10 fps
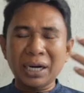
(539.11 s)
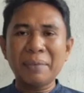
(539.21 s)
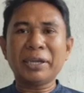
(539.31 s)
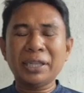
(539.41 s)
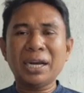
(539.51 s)

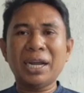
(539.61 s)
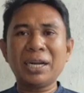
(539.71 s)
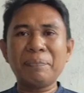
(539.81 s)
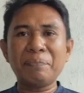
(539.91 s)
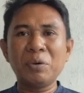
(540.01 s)
ramah
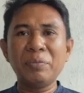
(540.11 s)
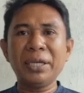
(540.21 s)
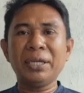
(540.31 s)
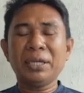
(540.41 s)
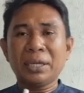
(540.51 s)
terhadap
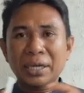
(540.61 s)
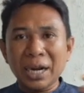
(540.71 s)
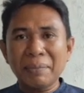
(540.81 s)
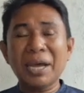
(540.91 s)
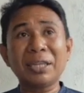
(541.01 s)
bumi,
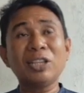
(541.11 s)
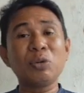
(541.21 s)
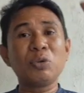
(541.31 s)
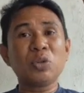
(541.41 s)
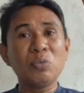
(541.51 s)
dalam arti
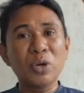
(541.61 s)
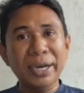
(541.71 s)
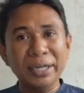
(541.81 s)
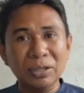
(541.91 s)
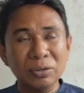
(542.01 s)

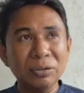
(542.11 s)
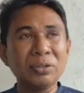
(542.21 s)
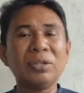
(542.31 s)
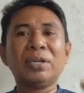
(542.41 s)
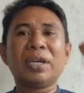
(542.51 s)
tumbuh-tumbuhan itu
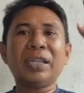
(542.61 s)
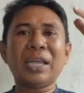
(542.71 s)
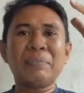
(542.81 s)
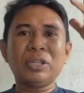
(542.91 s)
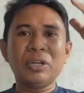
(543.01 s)

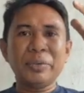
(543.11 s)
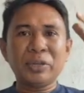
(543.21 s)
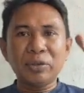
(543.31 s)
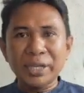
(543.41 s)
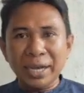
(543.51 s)
kita betul-betul